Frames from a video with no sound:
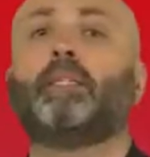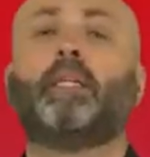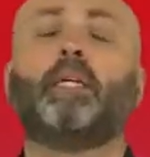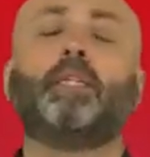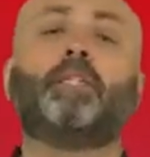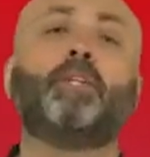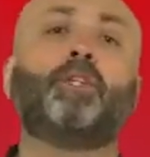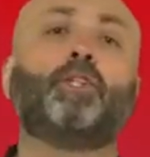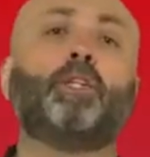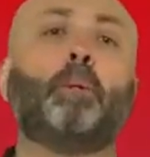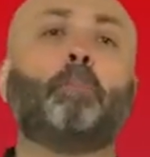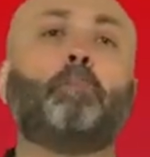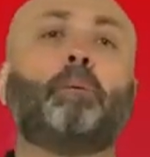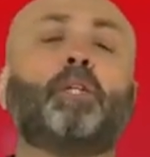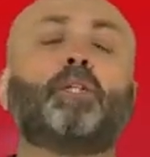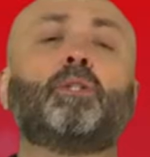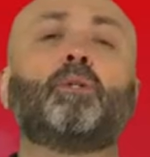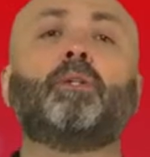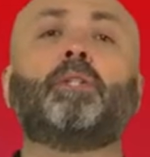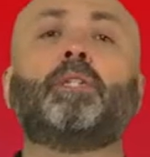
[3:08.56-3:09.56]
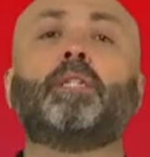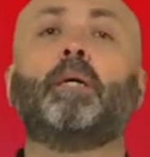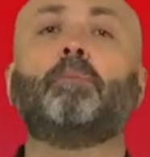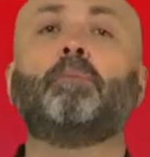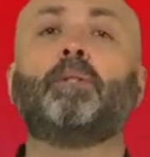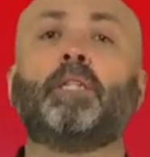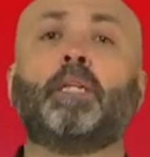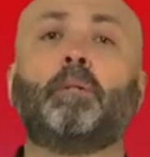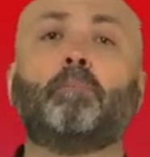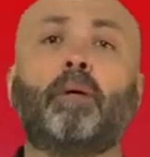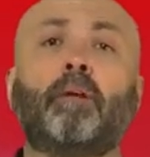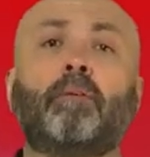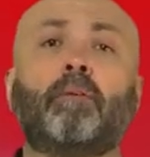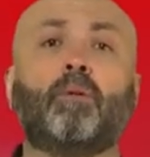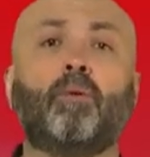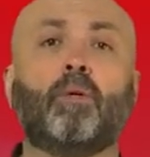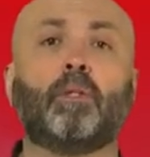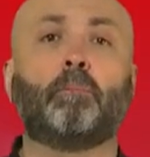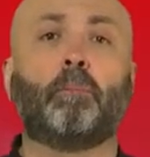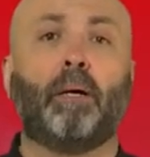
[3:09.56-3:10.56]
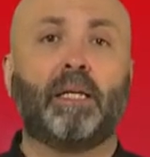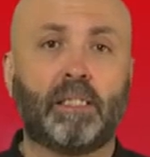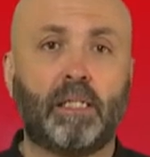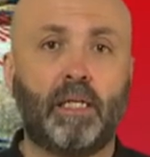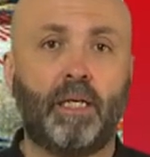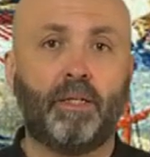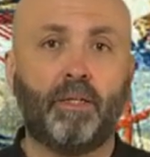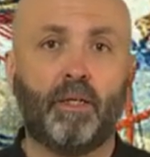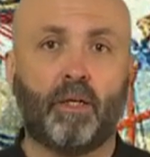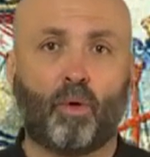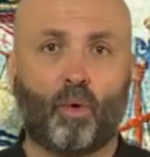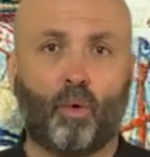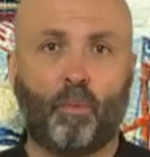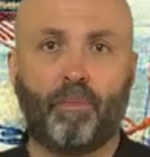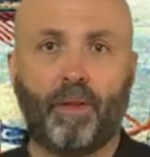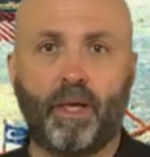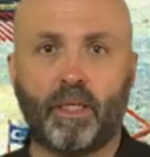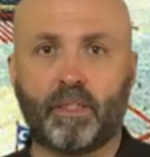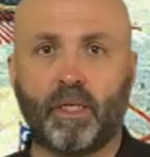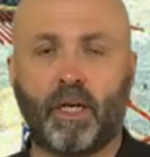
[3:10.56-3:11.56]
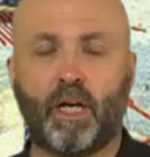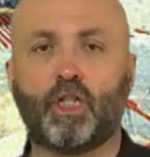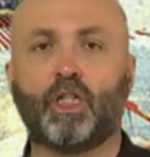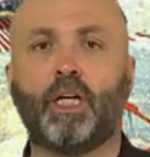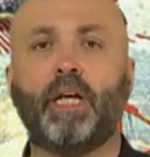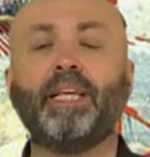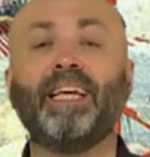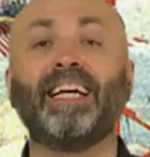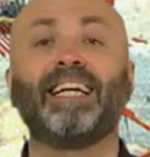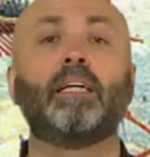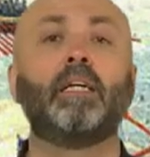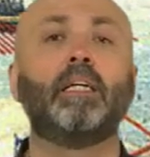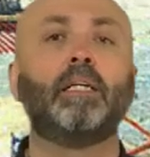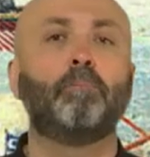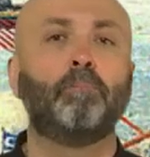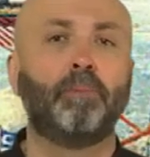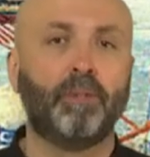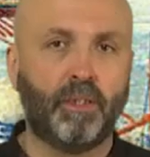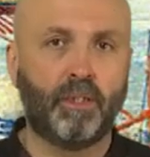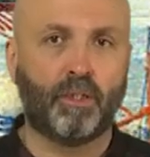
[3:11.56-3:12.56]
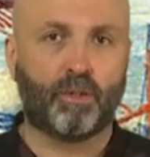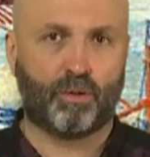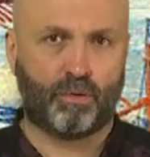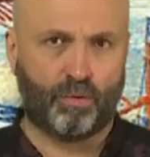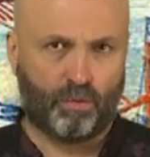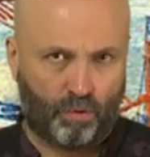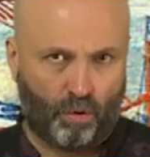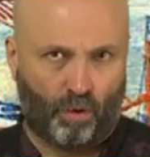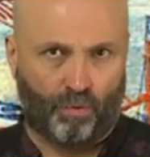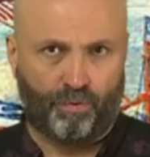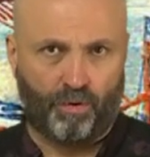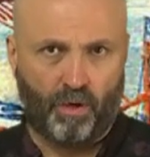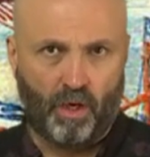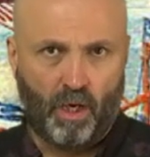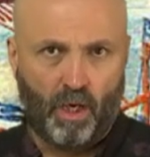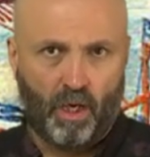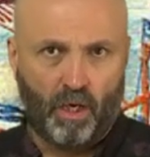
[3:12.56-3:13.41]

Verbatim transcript: 1571 год. Последнее крупное сражение грибных судов.